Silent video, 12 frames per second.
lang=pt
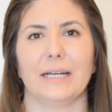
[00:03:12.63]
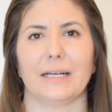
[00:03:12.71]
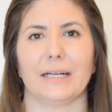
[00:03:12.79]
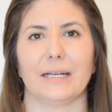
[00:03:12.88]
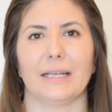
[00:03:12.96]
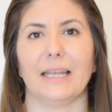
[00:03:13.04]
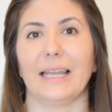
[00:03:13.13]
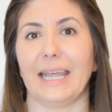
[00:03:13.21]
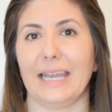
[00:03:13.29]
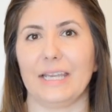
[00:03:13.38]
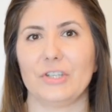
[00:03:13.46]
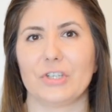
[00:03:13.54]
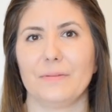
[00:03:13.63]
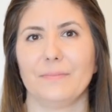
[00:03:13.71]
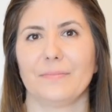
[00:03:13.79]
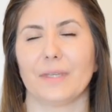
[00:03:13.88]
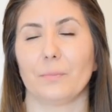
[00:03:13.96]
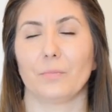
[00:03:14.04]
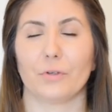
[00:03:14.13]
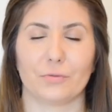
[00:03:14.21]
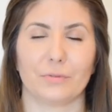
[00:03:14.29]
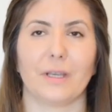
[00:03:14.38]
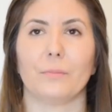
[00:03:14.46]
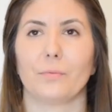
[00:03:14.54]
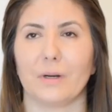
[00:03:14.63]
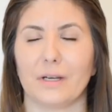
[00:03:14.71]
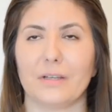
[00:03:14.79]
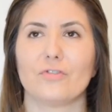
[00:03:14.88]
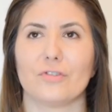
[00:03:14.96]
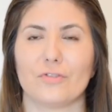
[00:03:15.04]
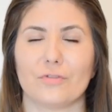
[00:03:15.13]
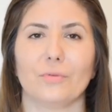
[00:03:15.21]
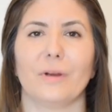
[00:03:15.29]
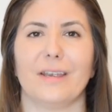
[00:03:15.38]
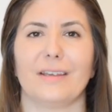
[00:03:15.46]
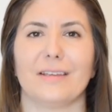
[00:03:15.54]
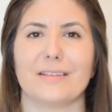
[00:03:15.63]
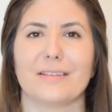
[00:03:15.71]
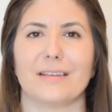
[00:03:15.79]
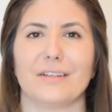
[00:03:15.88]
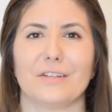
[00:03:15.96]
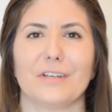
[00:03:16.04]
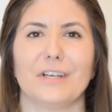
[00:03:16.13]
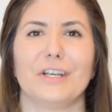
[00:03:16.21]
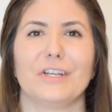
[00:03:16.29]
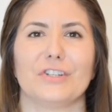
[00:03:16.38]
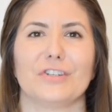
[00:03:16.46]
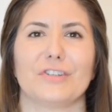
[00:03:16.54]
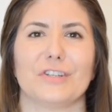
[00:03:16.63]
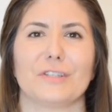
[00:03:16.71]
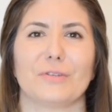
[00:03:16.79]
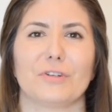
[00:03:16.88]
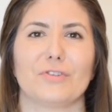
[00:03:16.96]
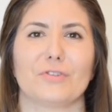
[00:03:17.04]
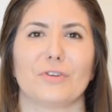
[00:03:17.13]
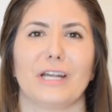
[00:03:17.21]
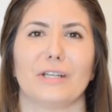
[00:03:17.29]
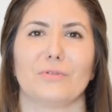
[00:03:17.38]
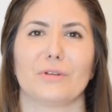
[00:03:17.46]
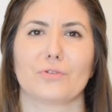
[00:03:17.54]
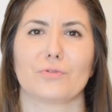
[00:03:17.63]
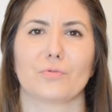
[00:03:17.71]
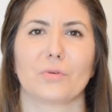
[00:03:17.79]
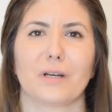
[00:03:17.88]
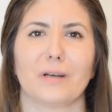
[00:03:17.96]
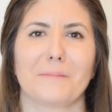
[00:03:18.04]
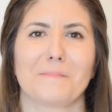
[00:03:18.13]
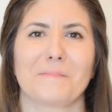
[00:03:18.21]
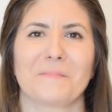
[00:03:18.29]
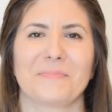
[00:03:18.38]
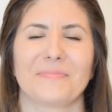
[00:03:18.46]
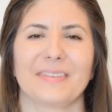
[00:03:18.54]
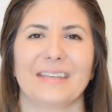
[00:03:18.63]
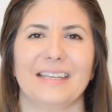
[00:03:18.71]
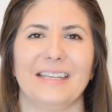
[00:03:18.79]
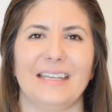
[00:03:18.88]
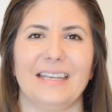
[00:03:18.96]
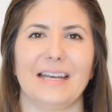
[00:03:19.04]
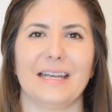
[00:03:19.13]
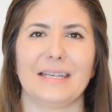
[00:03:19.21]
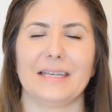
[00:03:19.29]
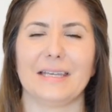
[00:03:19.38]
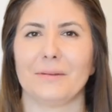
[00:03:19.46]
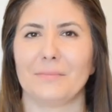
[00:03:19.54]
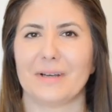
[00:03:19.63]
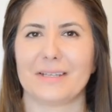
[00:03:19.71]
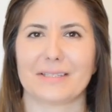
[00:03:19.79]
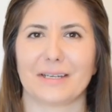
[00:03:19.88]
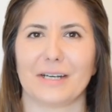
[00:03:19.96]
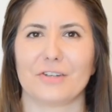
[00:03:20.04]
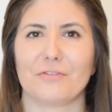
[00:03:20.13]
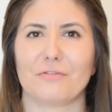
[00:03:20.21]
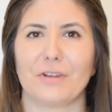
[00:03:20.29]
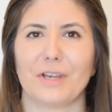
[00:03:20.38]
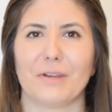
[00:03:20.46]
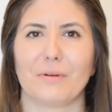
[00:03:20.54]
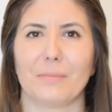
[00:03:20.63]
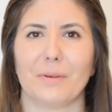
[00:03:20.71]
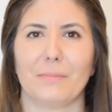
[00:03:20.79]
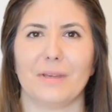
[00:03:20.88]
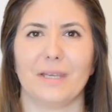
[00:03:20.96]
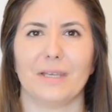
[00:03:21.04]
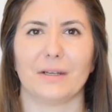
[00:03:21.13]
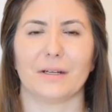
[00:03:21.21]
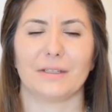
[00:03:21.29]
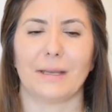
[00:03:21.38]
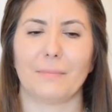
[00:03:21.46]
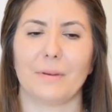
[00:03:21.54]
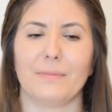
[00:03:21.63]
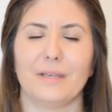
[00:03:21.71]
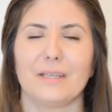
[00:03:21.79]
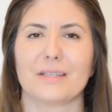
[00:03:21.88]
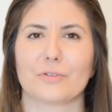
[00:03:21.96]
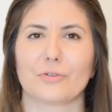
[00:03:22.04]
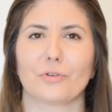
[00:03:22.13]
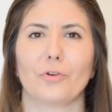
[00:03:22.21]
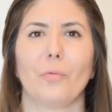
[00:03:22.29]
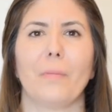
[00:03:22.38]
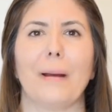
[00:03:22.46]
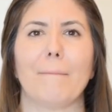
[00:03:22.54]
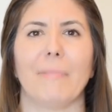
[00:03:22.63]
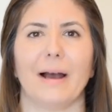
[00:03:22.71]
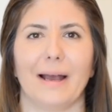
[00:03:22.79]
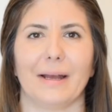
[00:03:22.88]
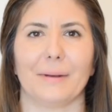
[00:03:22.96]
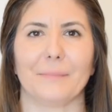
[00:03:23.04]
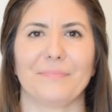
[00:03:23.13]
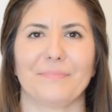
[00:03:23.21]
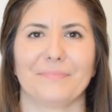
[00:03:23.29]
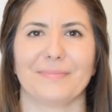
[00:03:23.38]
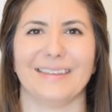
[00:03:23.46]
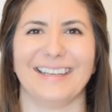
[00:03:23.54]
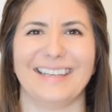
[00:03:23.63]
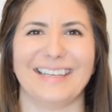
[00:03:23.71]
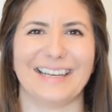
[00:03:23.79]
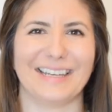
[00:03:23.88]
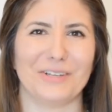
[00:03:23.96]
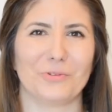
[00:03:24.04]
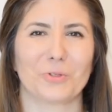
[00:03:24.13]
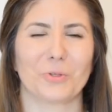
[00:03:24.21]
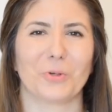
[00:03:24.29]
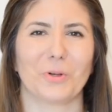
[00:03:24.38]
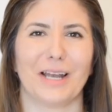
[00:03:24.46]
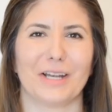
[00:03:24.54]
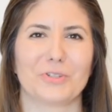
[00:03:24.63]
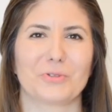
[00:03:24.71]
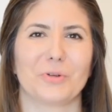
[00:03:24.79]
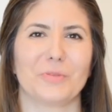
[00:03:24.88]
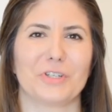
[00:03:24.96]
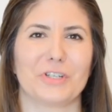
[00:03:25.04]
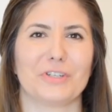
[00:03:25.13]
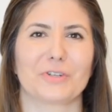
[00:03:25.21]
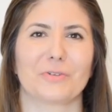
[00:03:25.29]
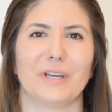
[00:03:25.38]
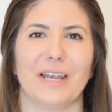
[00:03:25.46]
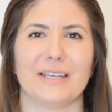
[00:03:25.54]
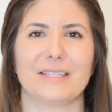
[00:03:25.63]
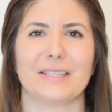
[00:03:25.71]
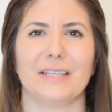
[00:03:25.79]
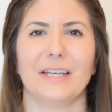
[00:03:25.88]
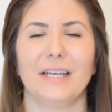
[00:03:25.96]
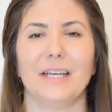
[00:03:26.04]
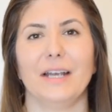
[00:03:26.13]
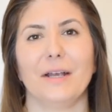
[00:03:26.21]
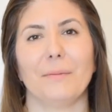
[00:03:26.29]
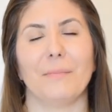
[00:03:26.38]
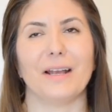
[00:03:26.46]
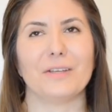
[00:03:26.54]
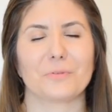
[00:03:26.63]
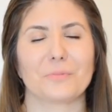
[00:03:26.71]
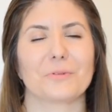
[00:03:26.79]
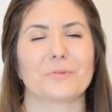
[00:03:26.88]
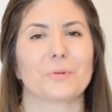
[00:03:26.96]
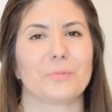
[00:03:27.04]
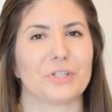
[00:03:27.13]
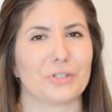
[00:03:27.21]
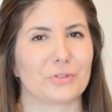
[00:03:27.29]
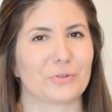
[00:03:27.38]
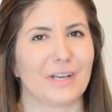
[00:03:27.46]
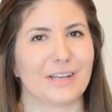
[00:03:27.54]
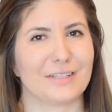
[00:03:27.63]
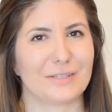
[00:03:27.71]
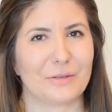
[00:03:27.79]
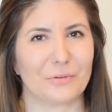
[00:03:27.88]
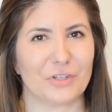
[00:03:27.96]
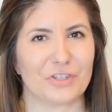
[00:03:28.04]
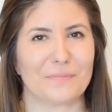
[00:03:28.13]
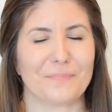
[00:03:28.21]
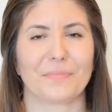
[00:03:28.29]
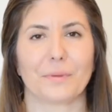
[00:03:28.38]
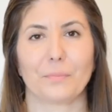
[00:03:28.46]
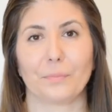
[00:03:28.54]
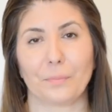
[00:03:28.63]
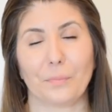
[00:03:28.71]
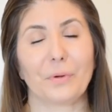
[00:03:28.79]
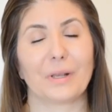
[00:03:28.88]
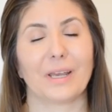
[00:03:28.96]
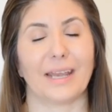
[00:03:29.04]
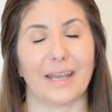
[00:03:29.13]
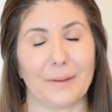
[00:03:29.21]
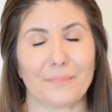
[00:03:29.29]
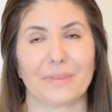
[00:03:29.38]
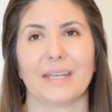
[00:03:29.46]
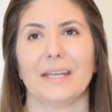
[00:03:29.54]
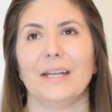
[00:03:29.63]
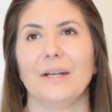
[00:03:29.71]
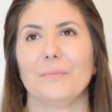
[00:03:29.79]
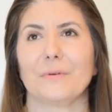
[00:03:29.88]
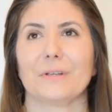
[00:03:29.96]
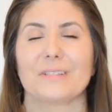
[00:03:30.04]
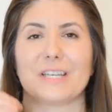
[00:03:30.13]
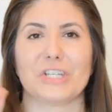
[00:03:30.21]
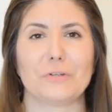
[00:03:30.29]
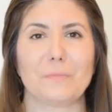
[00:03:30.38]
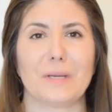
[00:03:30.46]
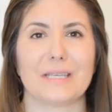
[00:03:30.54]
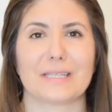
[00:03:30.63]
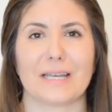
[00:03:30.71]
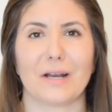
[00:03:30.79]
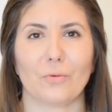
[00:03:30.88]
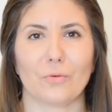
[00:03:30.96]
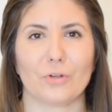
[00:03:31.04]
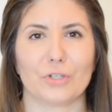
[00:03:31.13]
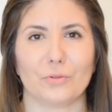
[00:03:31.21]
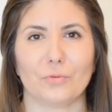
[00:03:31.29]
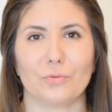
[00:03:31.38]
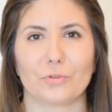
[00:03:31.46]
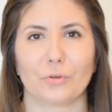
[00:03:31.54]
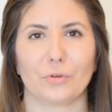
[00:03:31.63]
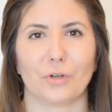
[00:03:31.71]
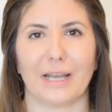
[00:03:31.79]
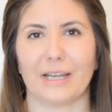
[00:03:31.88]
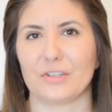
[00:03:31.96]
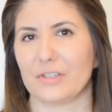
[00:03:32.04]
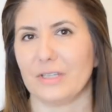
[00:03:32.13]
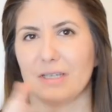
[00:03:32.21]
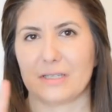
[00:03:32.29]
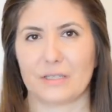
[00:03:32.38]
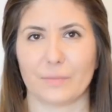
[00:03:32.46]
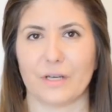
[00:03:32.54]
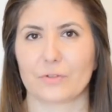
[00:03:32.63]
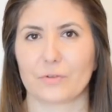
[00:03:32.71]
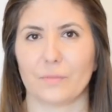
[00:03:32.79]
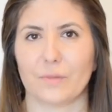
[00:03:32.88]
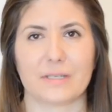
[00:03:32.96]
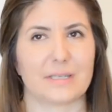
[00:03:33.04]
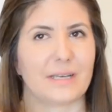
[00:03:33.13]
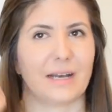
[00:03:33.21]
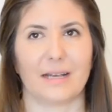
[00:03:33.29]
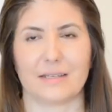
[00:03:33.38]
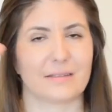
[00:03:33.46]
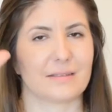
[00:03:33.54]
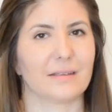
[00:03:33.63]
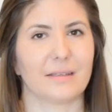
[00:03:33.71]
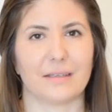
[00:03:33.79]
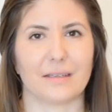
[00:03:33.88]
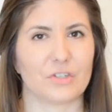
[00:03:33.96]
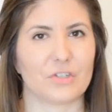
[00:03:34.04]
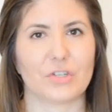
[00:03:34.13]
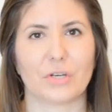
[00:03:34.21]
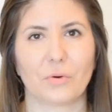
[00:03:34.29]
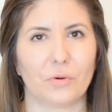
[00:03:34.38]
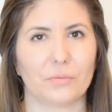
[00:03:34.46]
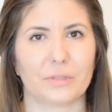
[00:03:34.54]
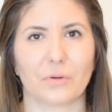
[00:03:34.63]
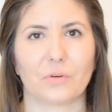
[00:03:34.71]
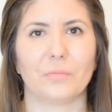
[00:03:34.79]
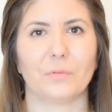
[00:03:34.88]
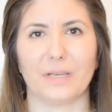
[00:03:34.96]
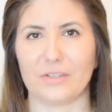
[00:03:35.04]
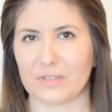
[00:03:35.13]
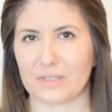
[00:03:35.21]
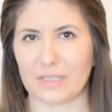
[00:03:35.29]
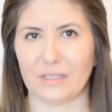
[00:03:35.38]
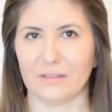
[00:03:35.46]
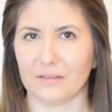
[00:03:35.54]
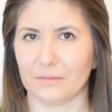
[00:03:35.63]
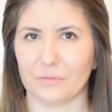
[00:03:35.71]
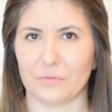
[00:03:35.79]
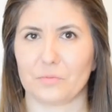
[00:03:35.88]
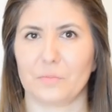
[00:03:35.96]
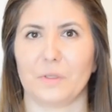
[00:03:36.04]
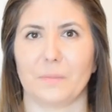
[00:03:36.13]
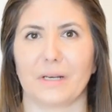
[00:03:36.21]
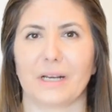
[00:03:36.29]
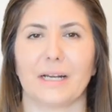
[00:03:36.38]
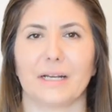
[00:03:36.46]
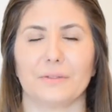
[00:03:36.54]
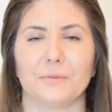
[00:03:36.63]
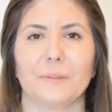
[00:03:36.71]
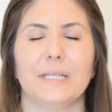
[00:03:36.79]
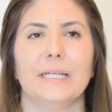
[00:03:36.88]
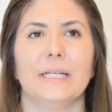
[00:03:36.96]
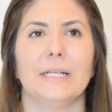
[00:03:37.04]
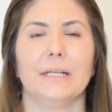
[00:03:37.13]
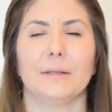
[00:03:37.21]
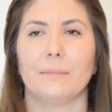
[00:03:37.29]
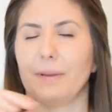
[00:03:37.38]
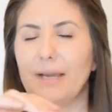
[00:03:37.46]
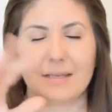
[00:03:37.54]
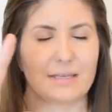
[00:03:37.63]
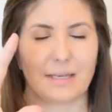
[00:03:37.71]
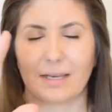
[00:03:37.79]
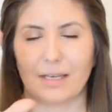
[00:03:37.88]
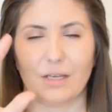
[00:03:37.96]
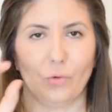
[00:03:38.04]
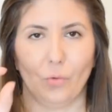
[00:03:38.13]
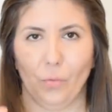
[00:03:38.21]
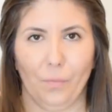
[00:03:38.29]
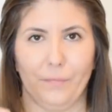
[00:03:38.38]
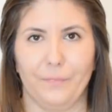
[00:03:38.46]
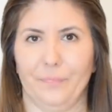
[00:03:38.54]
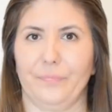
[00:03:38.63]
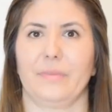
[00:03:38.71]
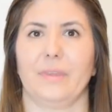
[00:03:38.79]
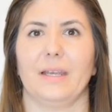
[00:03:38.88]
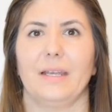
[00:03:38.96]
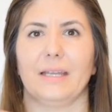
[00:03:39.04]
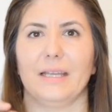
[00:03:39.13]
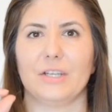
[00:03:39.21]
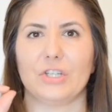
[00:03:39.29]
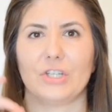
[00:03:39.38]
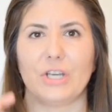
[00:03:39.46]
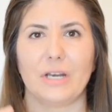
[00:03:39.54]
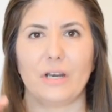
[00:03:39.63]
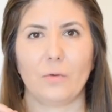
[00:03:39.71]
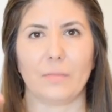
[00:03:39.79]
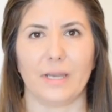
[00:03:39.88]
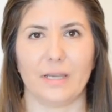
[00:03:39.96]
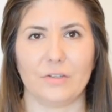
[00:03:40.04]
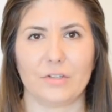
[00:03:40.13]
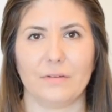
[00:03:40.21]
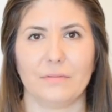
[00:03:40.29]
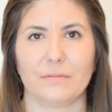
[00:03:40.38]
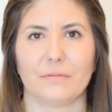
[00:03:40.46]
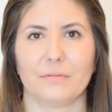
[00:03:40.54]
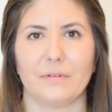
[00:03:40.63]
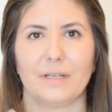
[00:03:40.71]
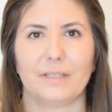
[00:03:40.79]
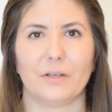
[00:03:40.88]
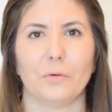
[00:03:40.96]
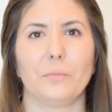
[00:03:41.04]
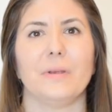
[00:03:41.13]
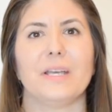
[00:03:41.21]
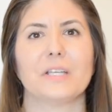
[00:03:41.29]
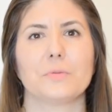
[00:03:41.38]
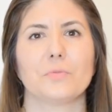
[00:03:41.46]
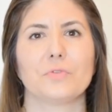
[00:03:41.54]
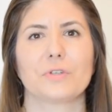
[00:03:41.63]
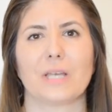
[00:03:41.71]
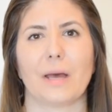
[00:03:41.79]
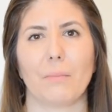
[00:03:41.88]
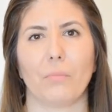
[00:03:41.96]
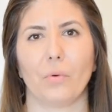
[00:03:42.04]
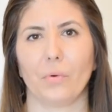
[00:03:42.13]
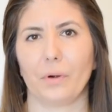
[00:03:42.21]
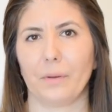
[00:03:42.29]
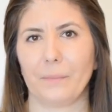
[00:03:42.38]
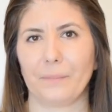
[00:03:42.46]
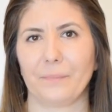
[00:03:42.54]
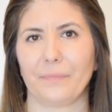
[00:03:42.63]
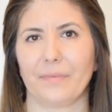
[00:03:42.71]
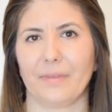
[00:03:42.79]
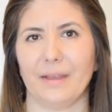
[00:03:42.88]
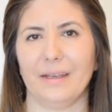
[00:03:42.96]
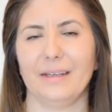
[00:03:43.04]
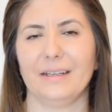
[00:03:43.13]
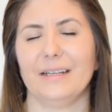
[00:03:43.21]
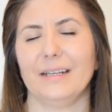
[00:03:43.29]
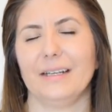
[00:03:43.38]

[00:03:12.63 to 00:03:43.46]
uh, leite, depois de um tempo antes do Henri Nestlé já tinha sido adicionado açúcar. E aí, mais tarde, veio a bebida, da bebida se tornou uma barra, né? E aí o chocolate como a gente conhece, mais ou menos como a gente conhece hoje. Por quê? Porque se a gente pensar hoje num chocolate desses mais comerciais, que a gente encontra comumente assim no supermercado, pensem aí num. Ele geralmente vai ter o mesmo sabor, né?